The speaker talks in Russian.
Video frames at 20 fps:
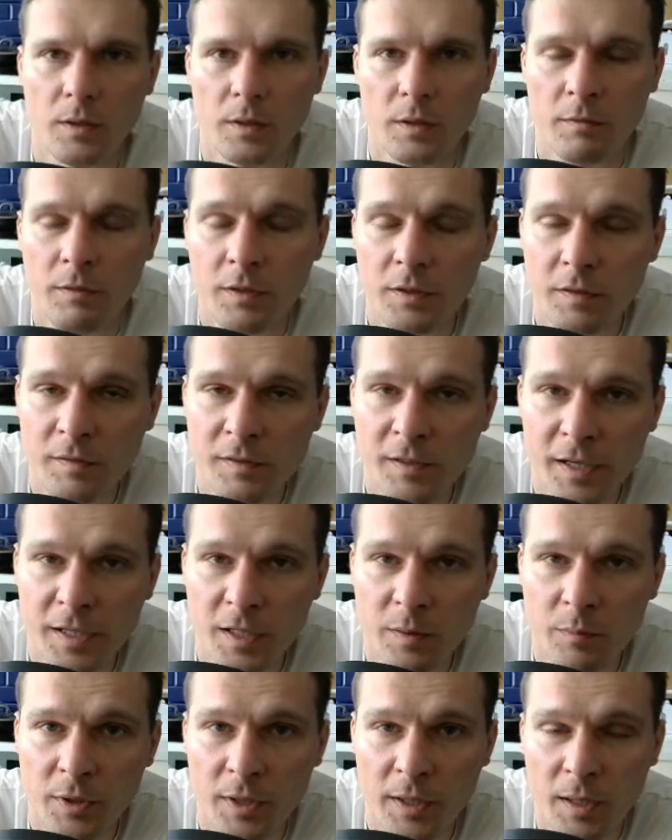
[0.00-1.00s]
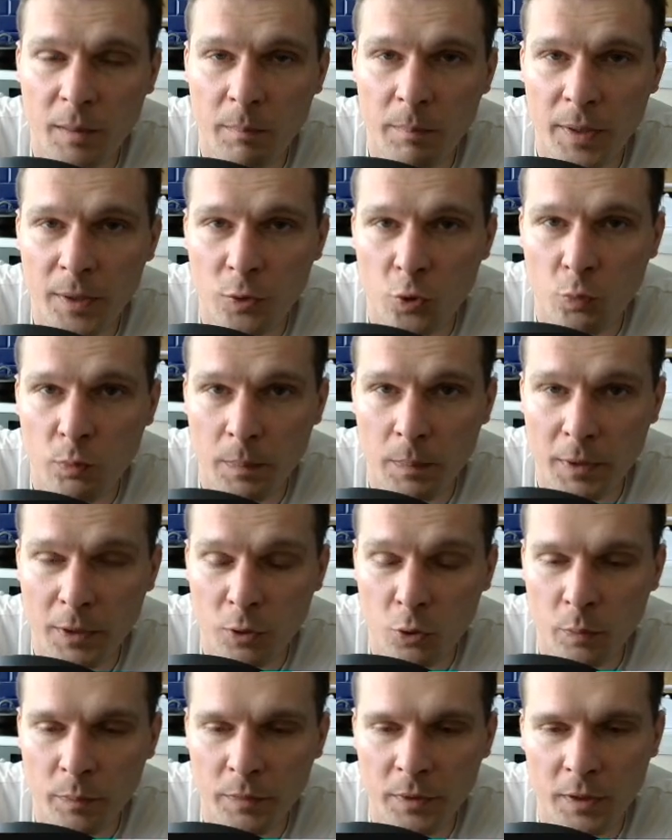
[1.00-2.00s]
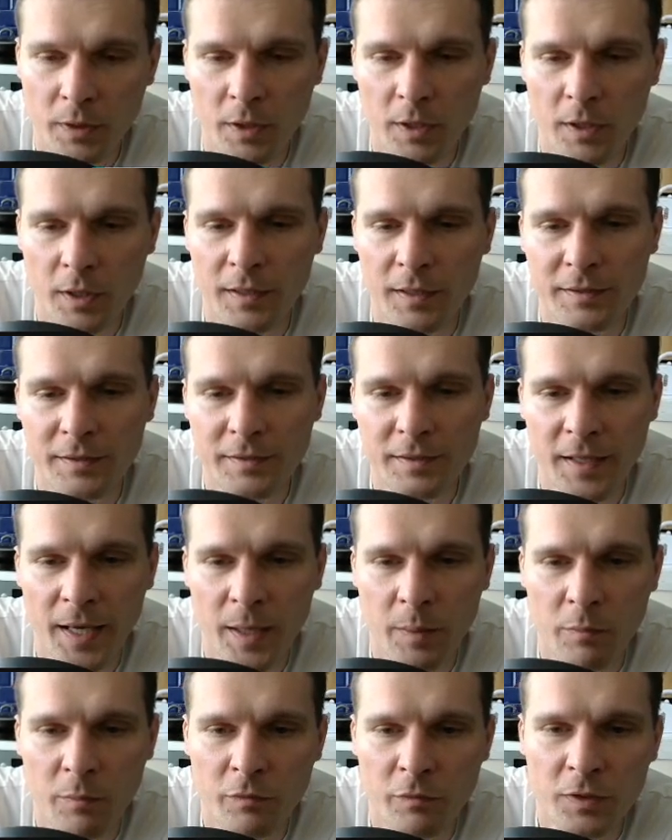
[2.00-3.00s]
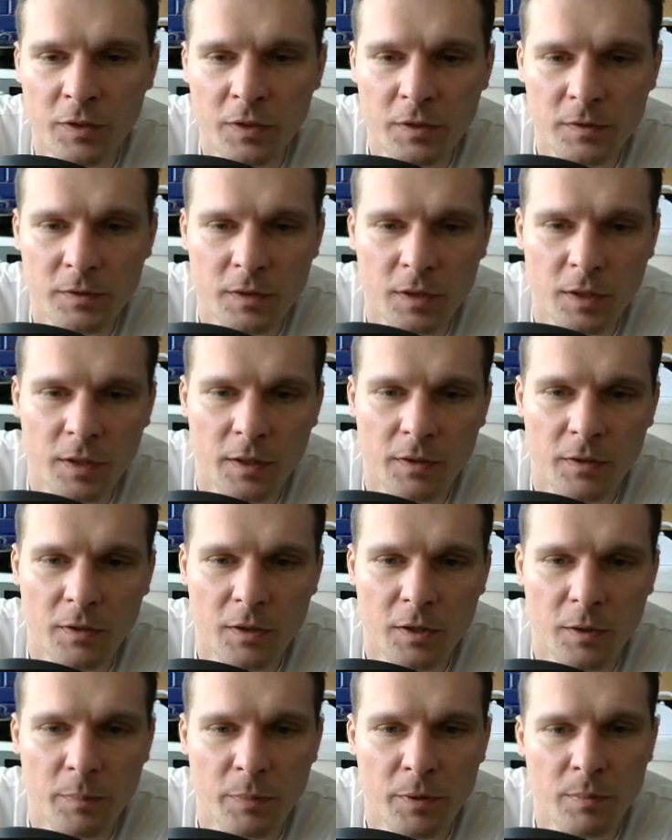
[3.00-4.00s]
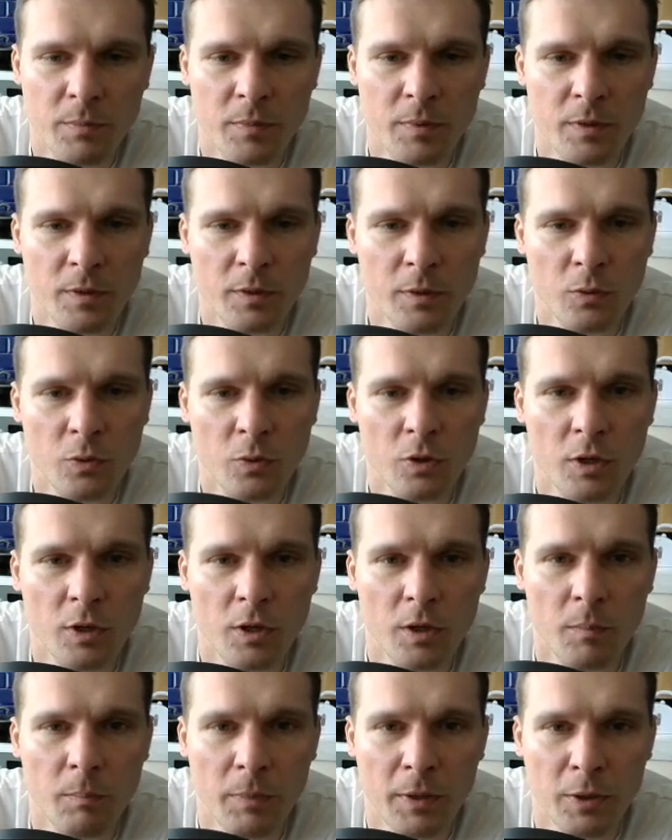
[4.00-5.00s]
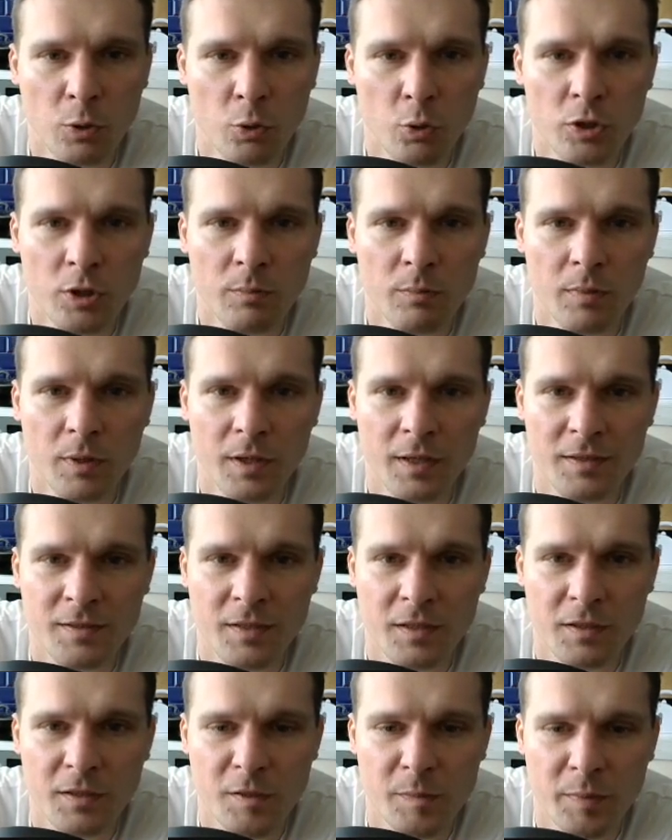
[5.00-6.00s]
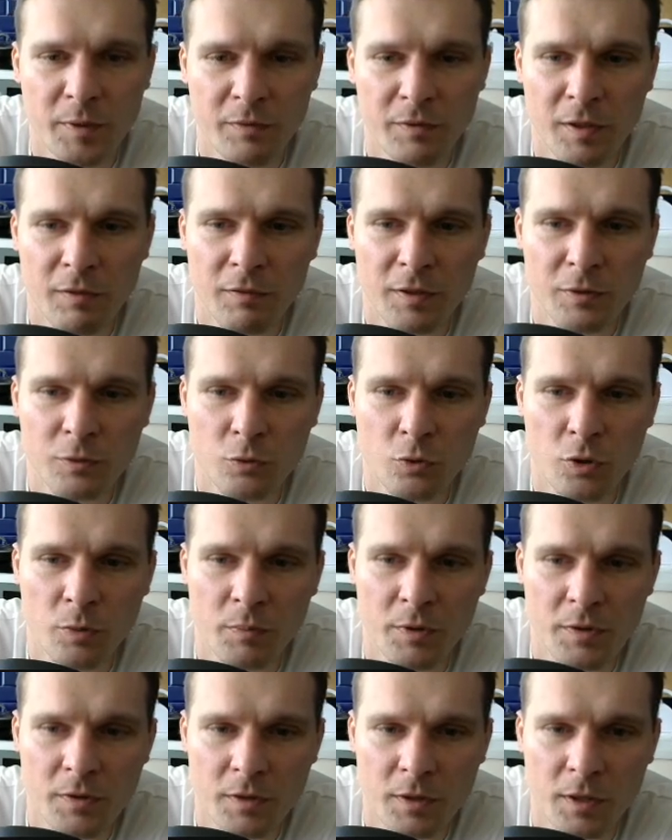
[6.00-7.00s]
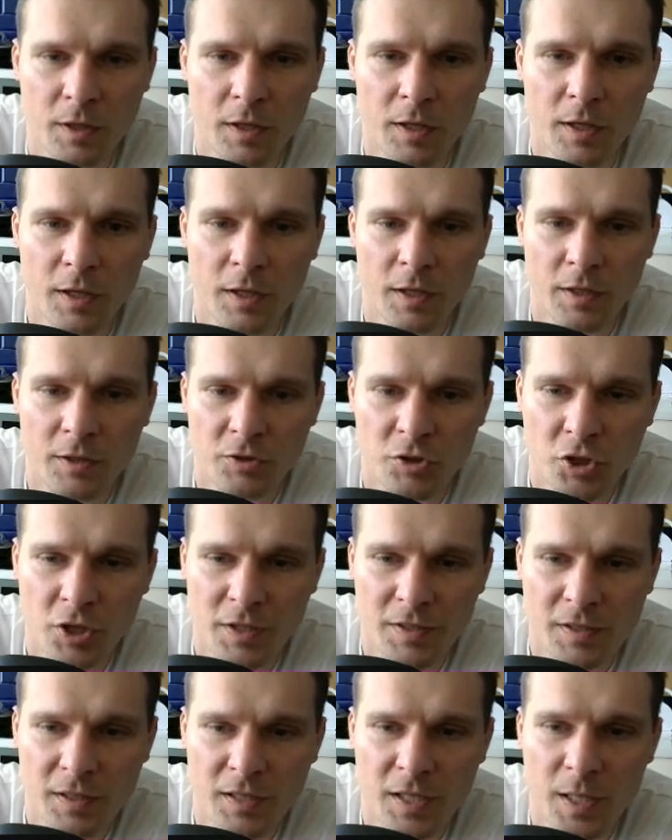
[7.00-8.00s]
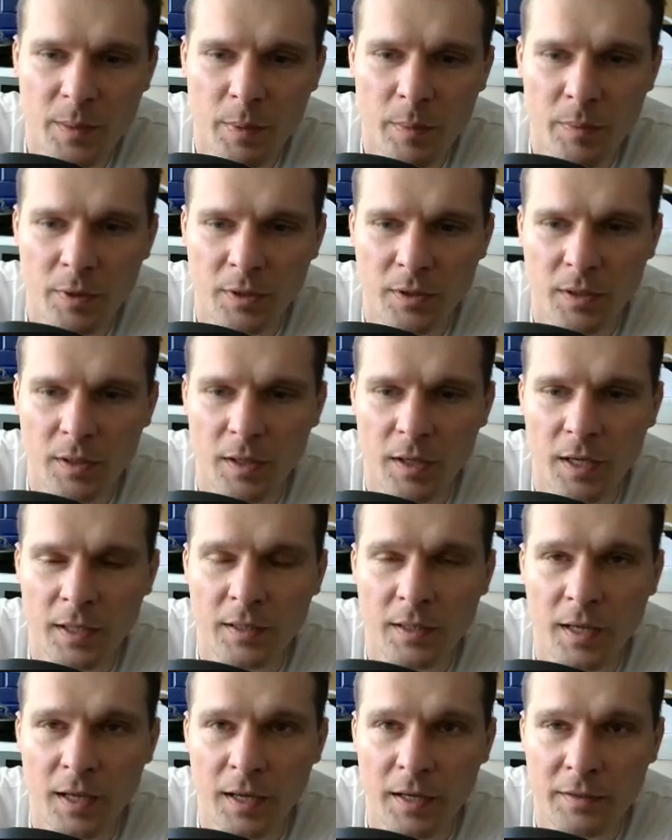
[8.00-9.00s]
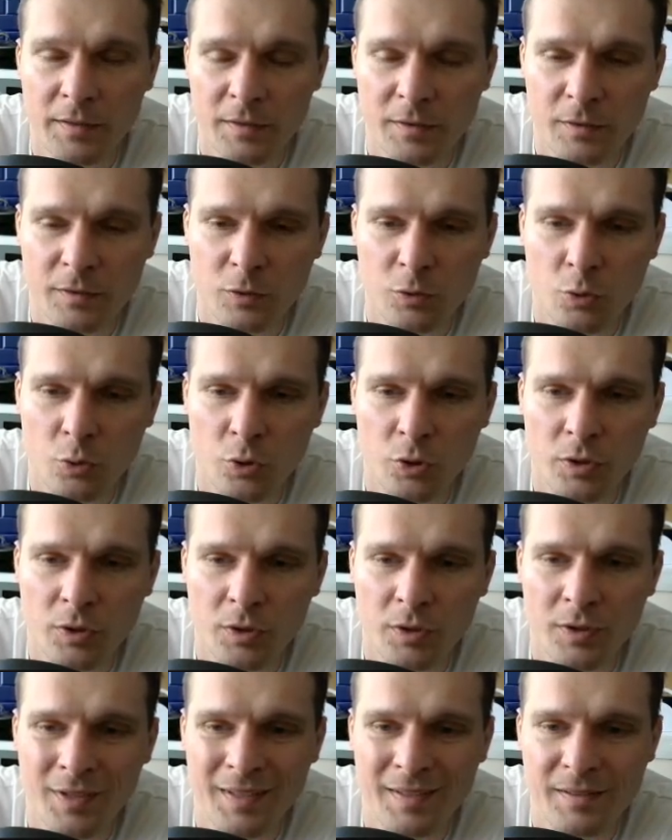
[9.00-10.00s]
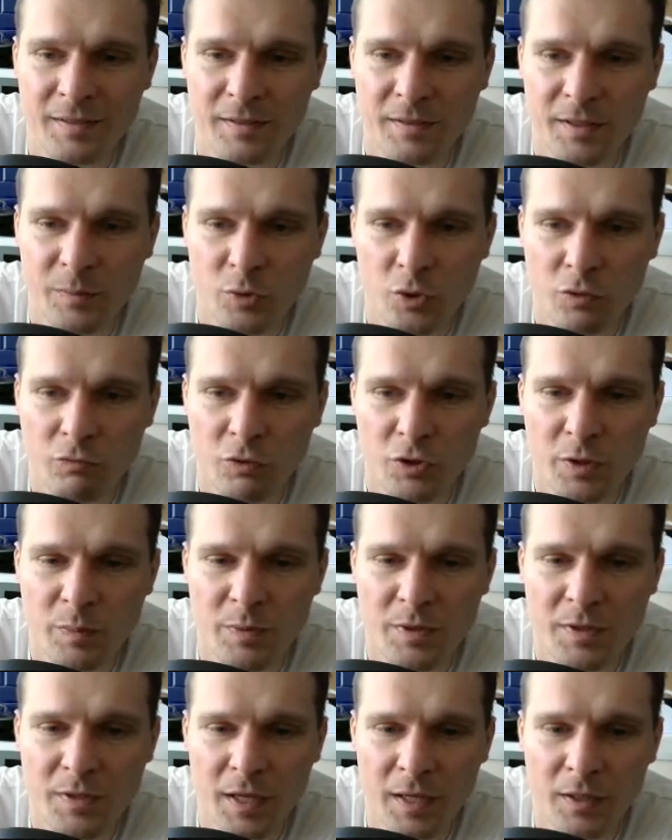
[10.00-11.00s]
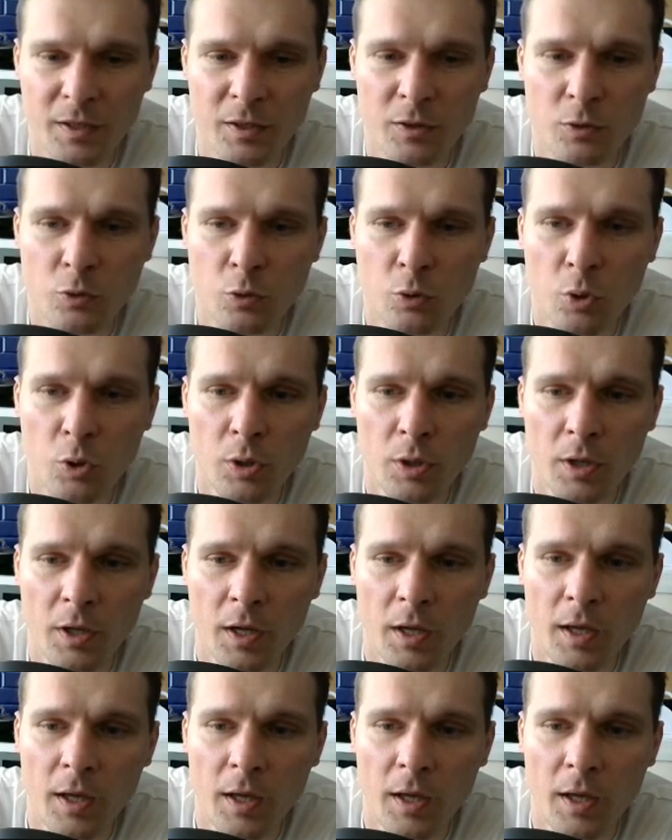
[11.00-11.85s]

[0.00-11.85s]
Давайте взглянем на компанию поподробней. Листаем вниз и, к примеру, подходим к оценке справедливой стоимости. Сейчас на данный момент одна акция стоит Tesla 781 доллар,